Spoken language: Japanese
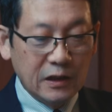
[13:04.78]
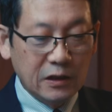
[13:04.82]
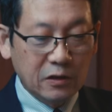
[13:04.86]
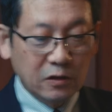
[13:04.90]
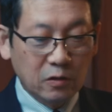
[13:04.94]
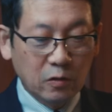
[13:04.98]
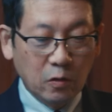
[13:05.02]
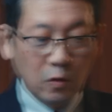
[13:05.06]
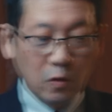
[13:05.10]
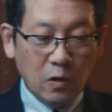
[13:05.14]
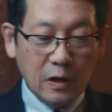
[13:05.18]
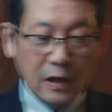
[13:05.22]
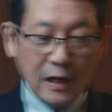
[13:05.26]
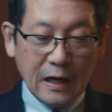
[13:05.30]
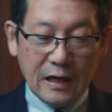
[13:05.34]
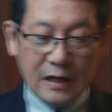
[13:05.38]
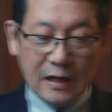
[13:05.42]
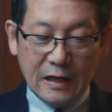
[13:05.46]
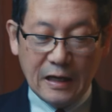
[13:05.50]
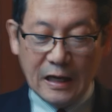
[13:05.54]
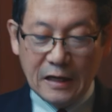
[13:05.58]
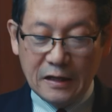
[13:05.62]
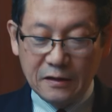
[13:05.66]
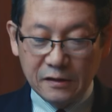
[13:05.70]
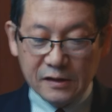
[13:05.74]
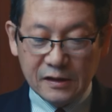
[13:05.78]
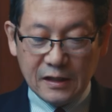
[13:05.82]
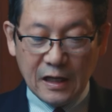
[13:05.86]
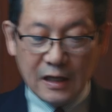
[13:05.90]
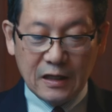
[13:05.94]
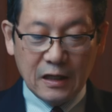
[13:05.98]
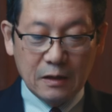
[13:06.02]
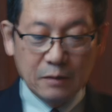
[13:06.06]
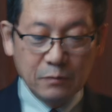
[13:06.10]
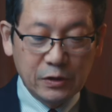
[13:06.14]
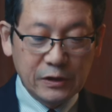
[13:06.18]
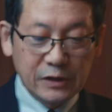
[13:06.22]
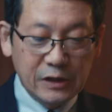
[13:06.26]
一行が
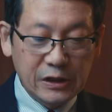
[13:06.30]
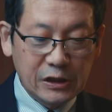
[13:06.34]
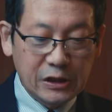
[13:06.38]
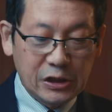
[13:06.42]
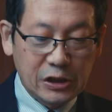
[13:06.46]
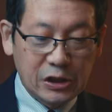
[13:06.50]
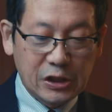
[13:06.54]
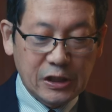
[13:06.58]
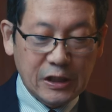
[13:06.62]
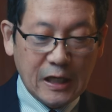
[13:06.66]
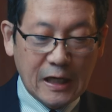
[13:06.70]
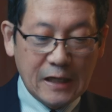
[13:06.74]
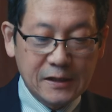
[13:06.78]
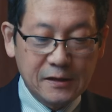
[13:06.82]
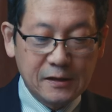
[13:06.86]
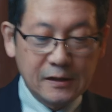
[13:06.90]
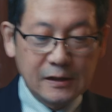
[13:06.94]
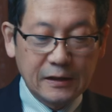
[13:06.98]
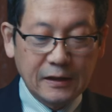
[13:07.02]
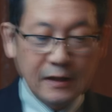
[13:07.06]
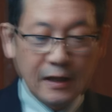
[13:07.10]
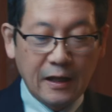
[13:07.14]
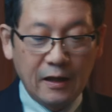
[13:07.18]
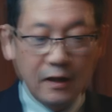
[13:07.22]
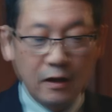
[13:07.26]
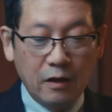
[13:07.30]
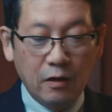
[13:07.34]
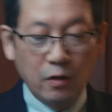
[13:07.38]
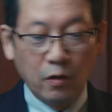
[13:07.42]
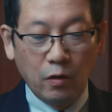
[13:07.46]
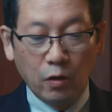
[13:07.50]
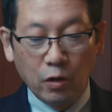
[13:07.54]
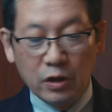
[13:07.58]
エルサレムに近づいて、